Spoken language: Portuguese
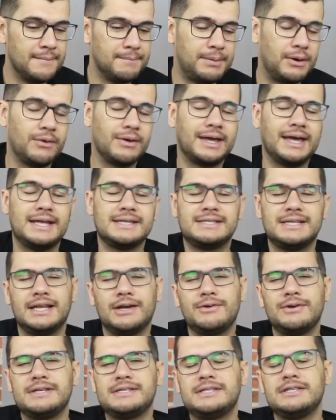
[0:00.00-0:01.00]
Paulo Guedes, ele
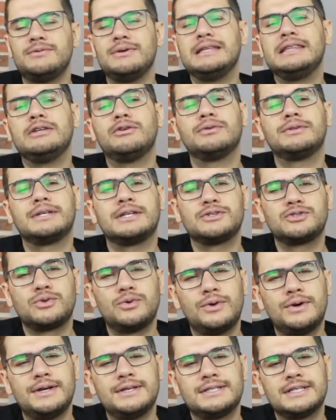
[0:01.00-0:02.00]
é conhecido entre outras
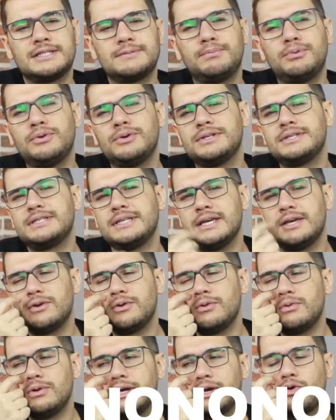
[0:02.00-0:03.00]
coisas por
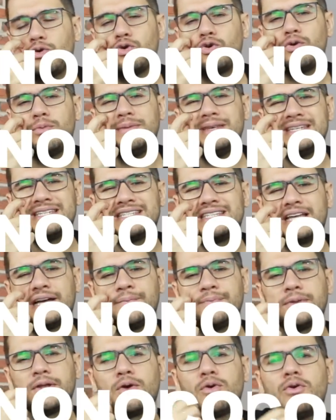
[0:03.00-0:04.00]
ser um
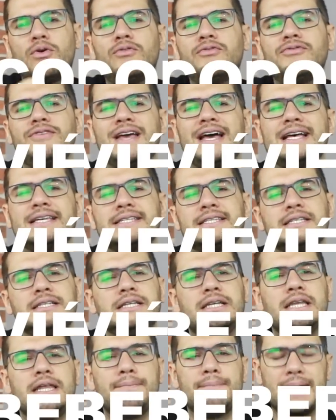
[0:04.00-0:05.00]
economista com viés
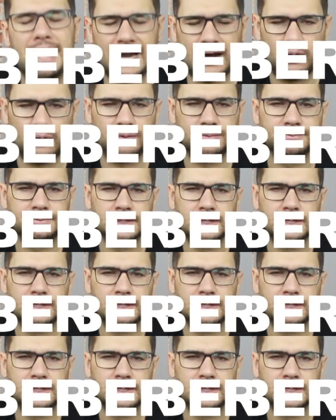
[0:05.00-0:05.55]
liberal.